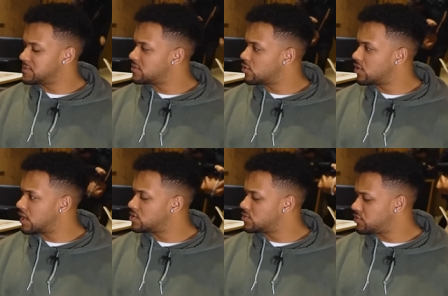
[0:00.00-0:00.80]
habe es jetzt auch
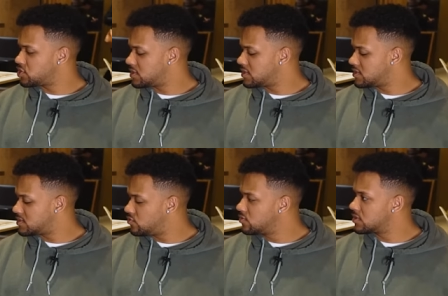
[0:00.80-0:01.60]
gerade so verstanden, dass
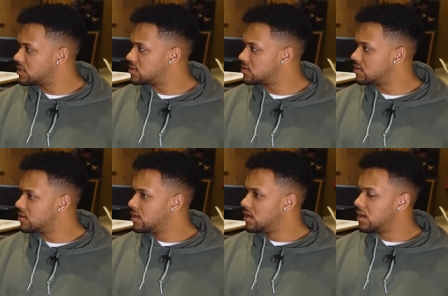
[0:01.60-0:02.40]
Jugendliche
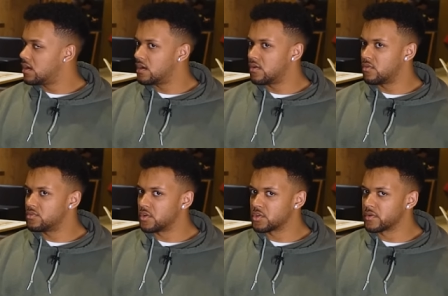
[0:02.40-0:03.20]

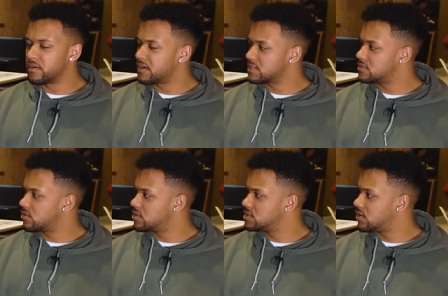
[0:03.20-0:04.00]
und auch junge
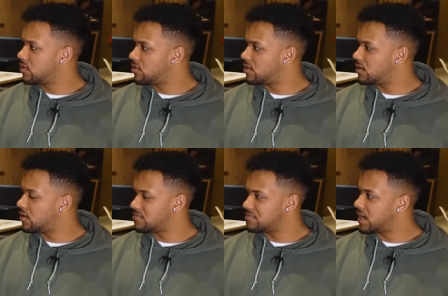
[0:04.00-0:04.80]
Erwachsene euch auch
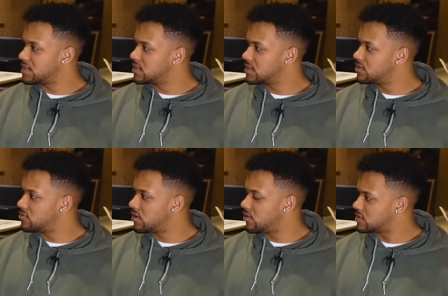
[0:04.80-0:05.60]
angehen
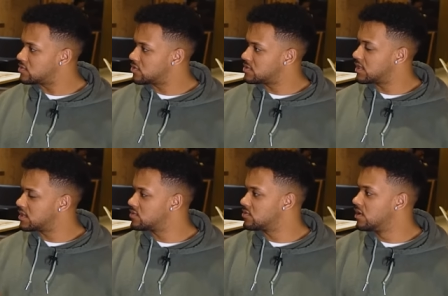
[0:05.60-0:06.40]
oder dass du aus der
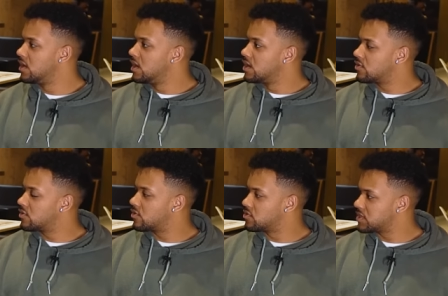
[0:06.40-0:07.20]
Richtung
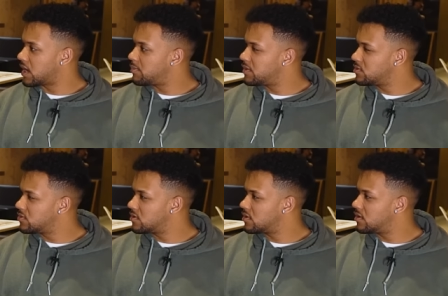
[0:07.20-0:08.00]
größere
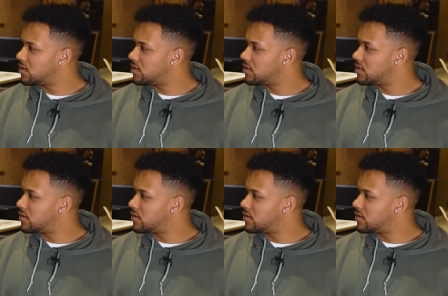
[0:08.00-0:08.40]
Ablehnung äh,